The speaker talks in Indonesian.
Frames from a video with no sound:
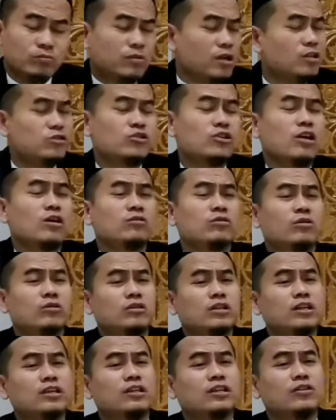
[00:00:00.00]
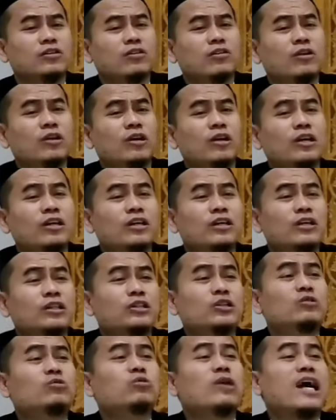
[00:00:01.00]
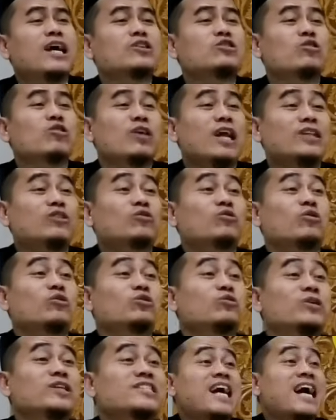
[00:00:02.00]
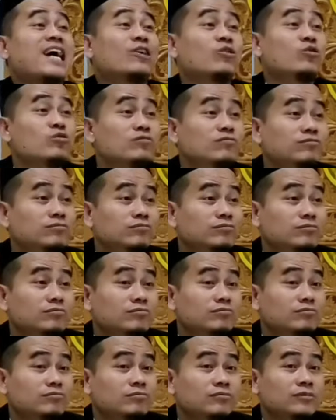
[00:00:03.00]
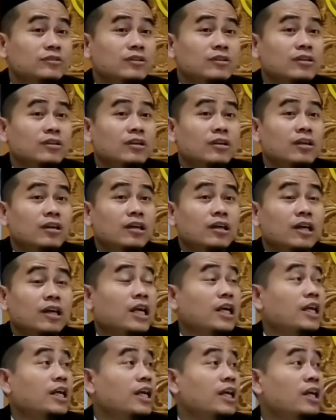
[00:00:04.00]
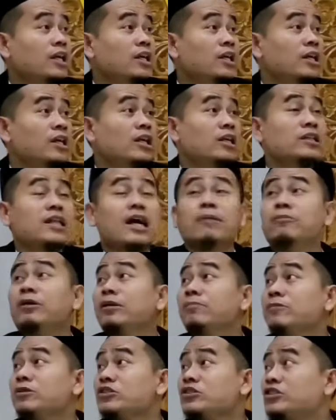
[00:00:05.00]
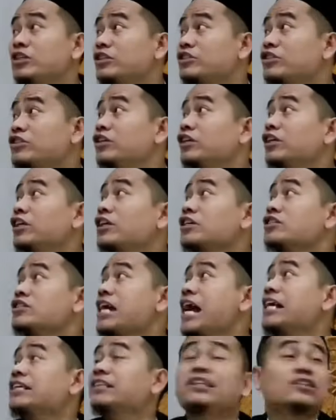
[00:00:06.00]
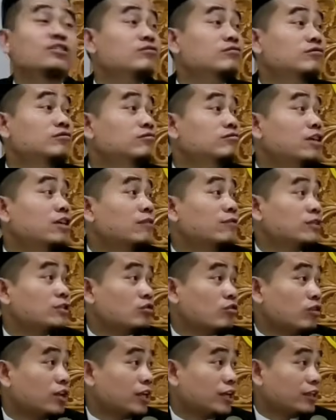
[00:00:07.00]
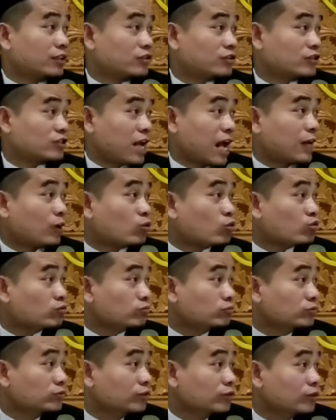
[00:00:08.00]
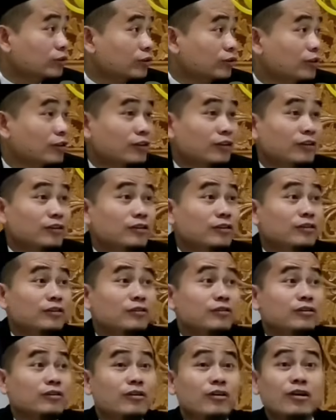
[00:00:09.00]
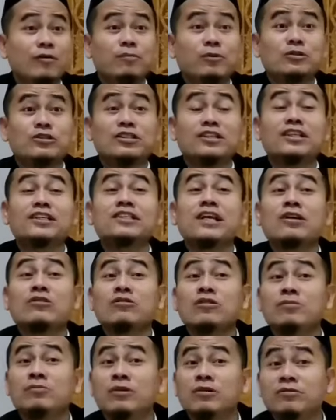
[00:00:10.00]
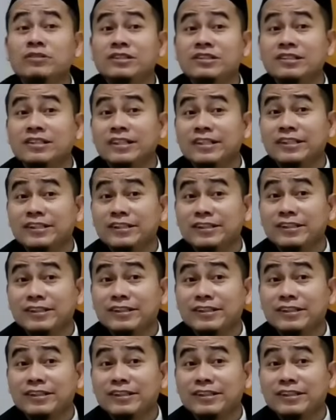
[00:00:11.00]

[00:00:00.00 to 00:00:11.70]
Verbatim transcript: Masya Allah tengriko diulang sholat urung sarung neng nenek takmir masjid jenenge kecatet ngono wae wis oleh sarung apa jenenge sarung apa kuwi jenenge